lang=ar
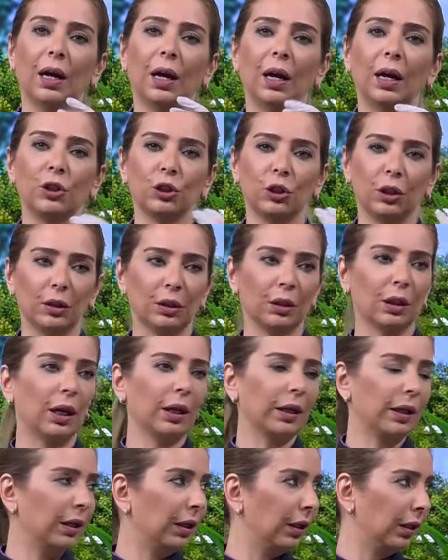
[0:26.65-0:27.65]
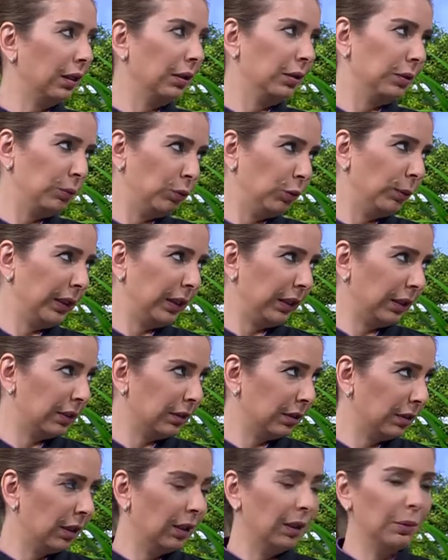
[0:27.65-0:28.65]
عشان يطلع اكلنا
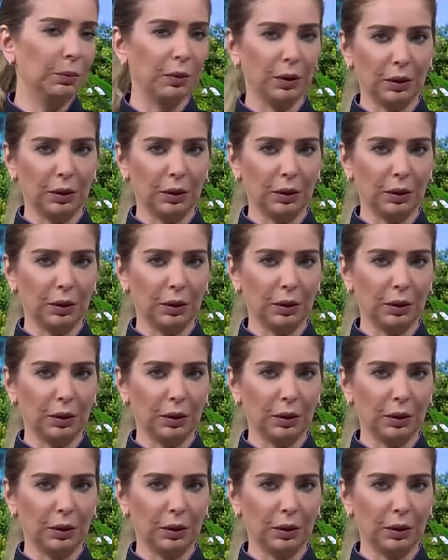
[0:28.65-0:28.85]
مميز صح.